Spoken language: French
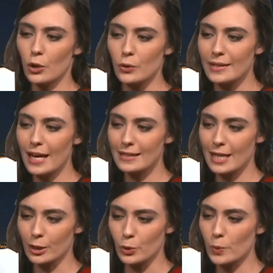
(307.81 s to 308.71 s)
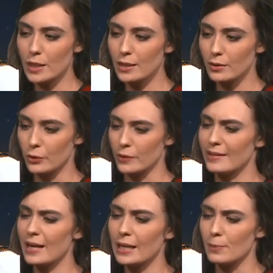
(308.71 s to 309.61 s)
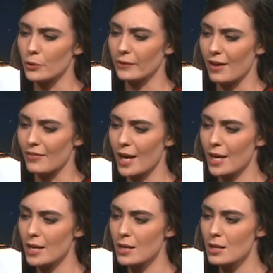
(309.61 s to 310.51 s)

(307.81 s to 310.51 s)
une dernière nuit de terrible travail,